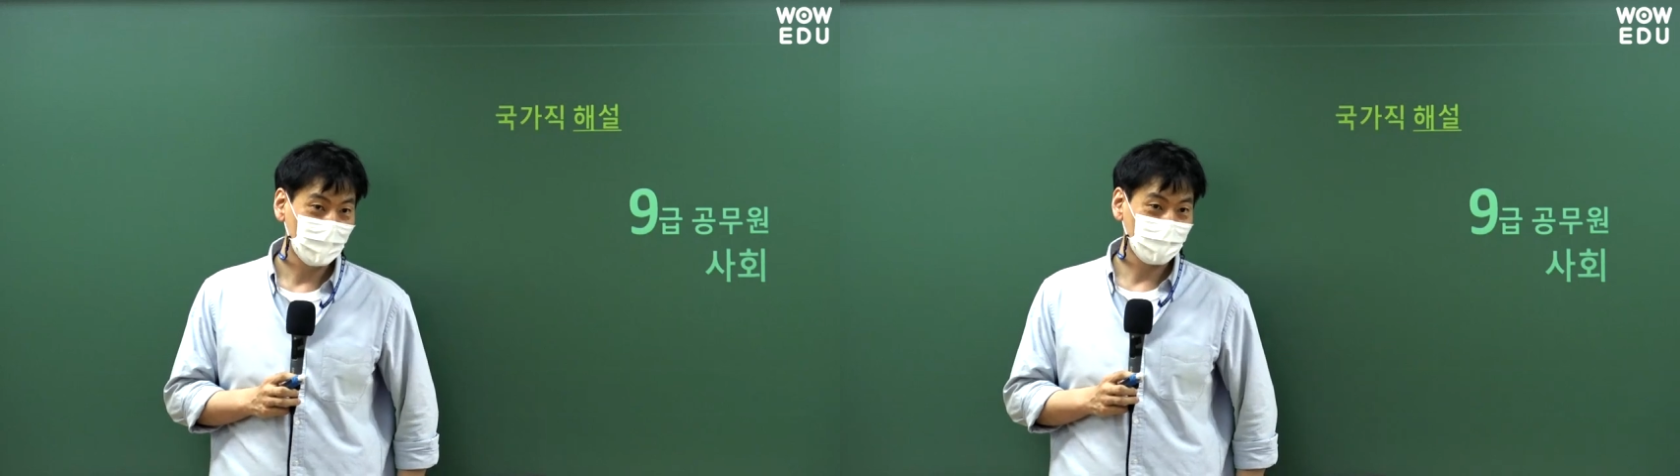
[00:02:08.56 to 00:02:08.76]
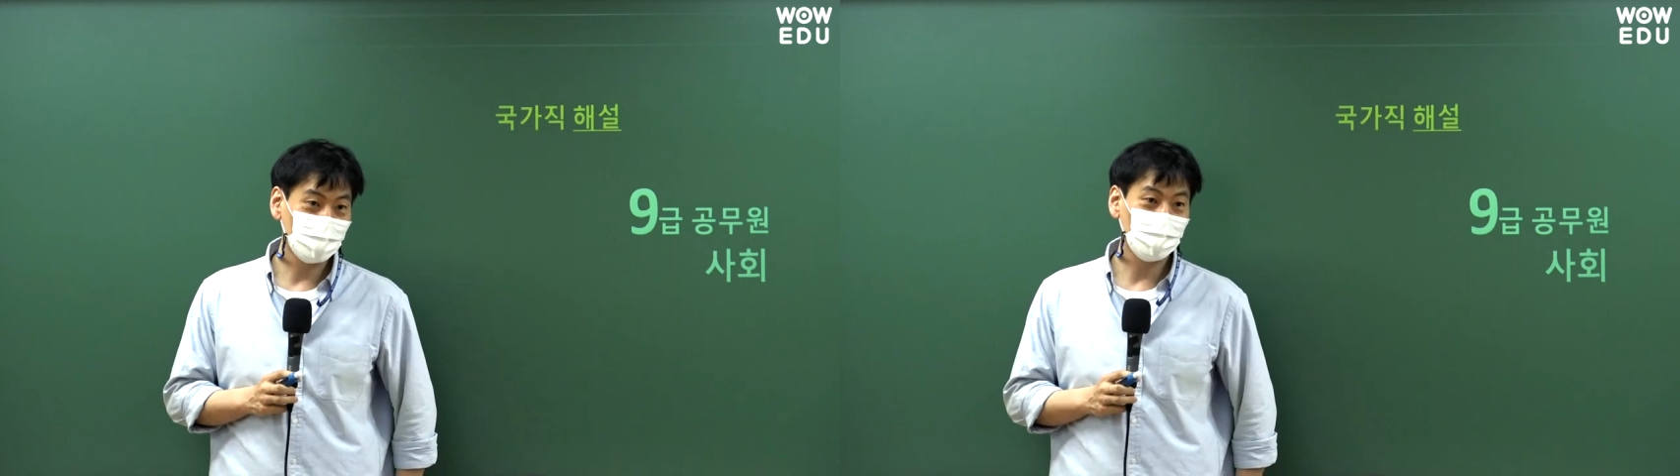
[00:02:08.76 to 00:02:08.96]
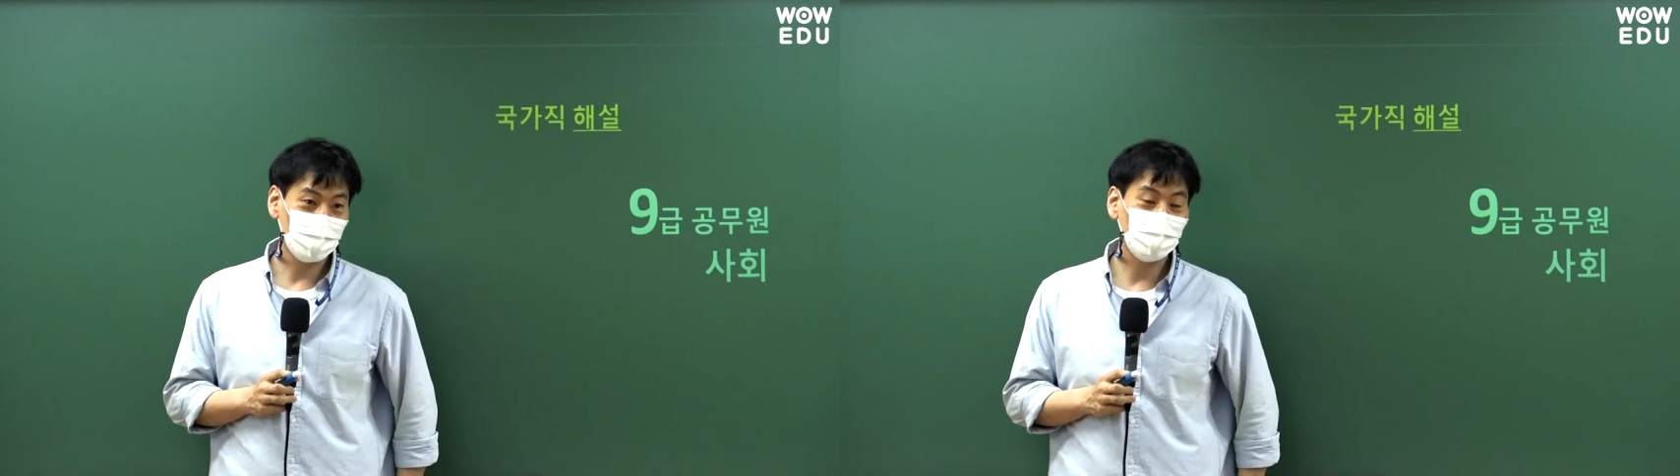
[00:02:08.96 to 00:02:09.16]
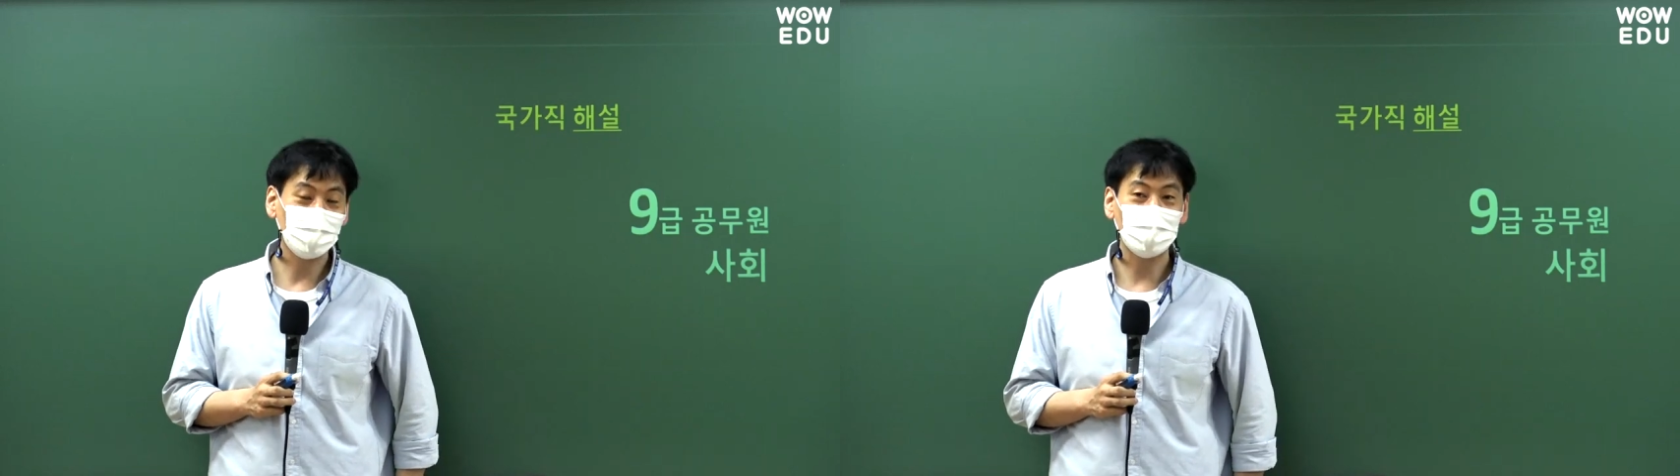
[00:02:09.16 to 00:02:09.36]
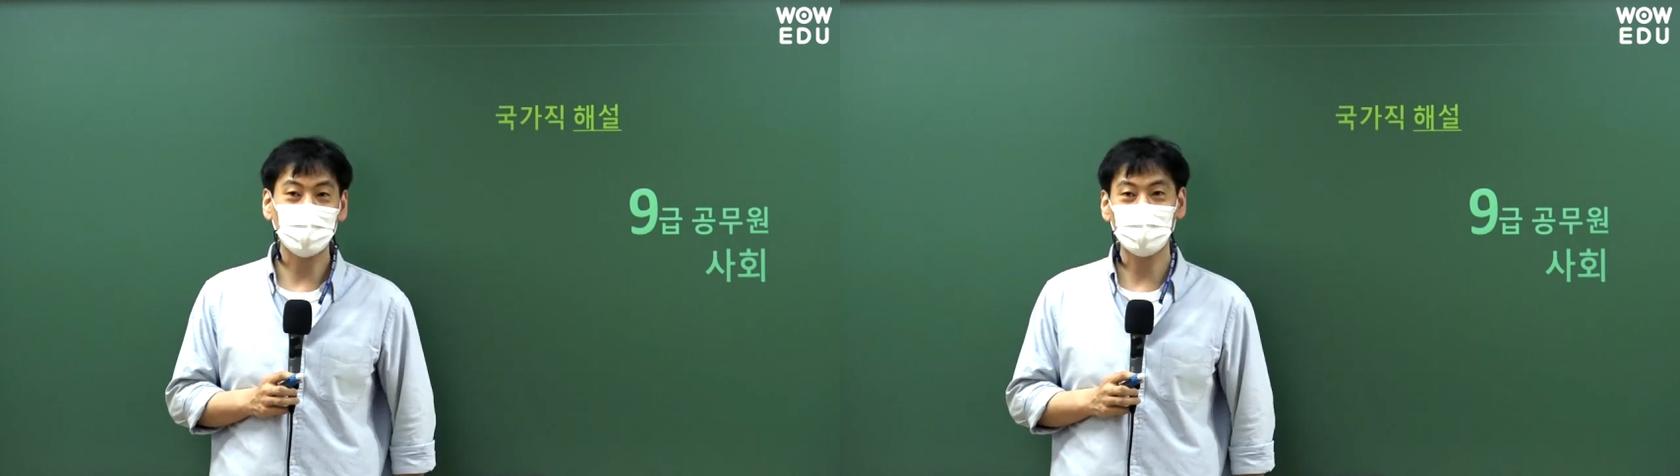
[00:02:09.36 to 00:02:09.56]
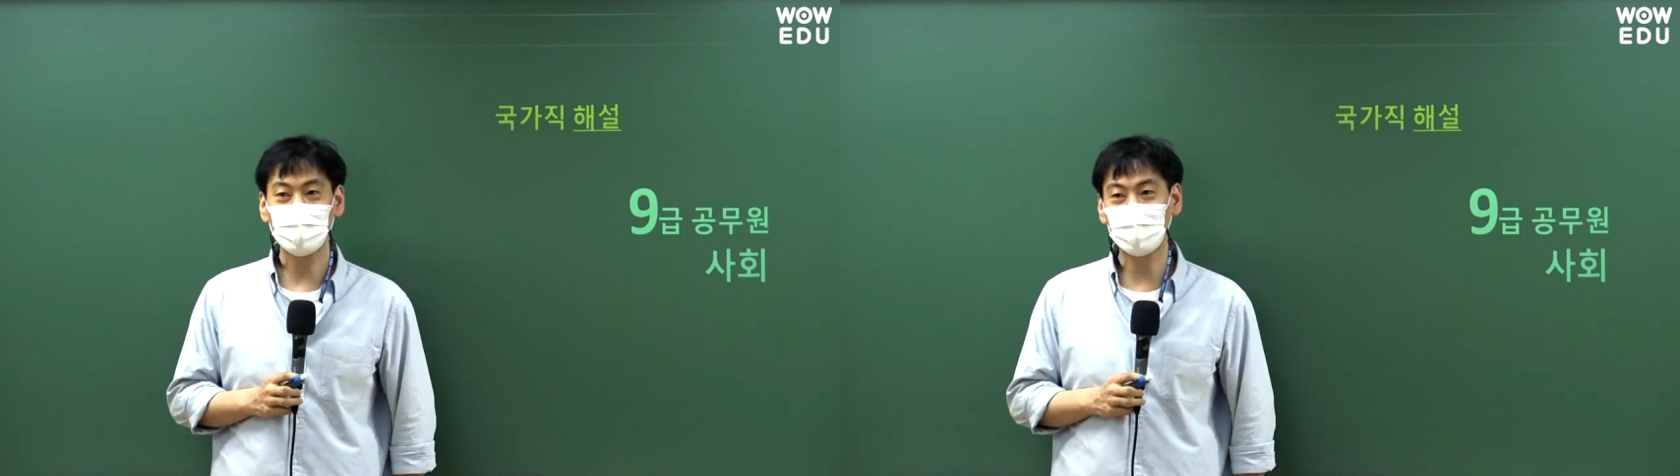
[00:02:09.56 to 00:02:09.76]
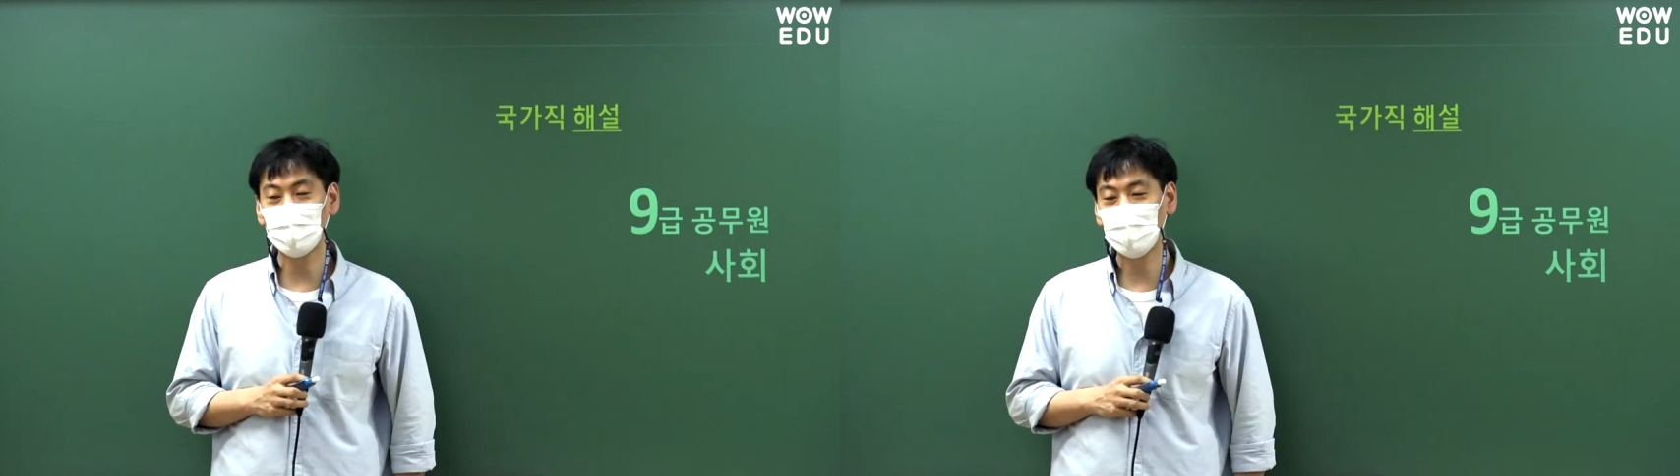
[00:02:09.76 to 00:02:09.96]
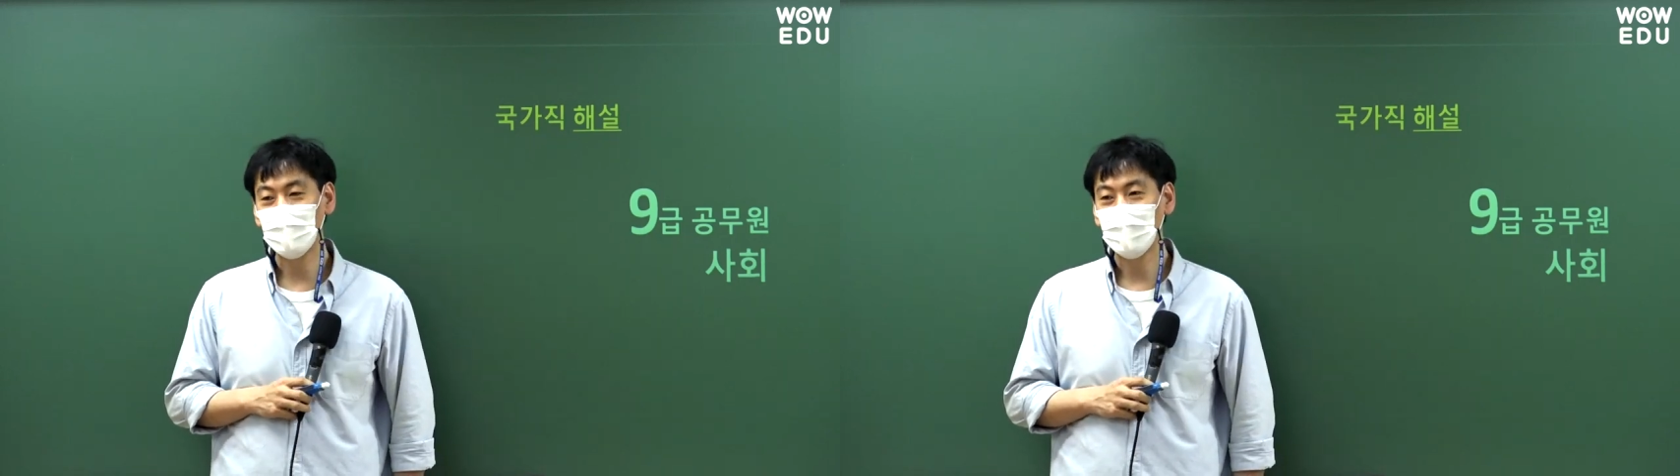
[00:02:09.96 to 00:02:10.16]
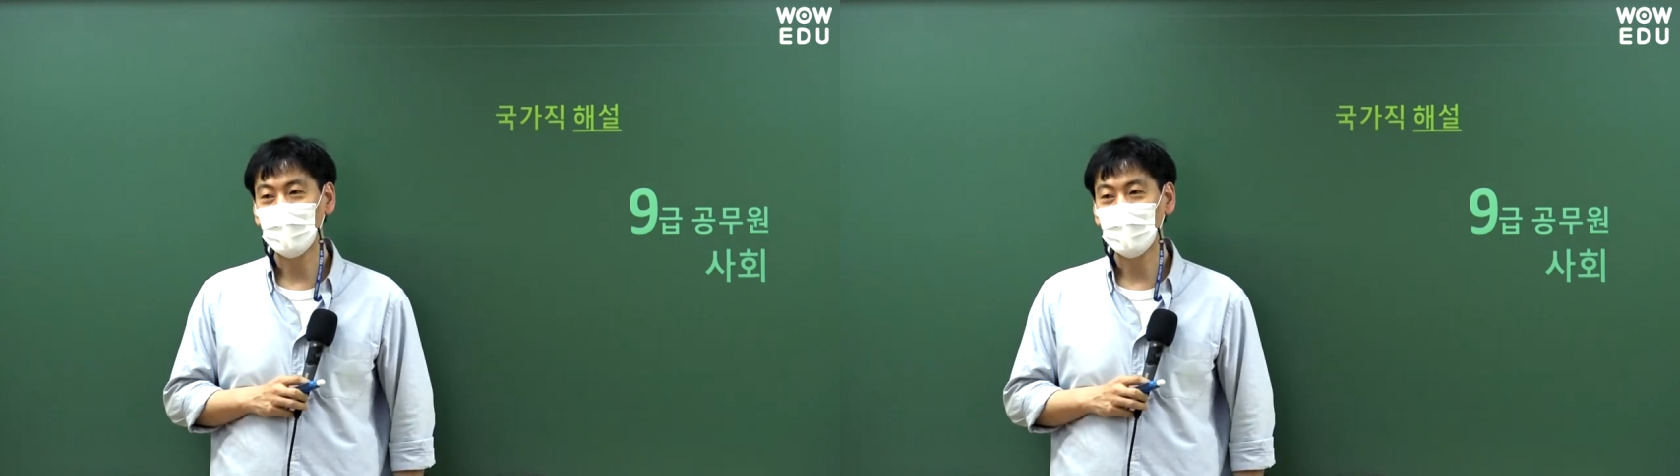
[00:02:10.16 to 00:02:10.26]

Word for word: 경제 공부 처음부터 다시 하셔야 되고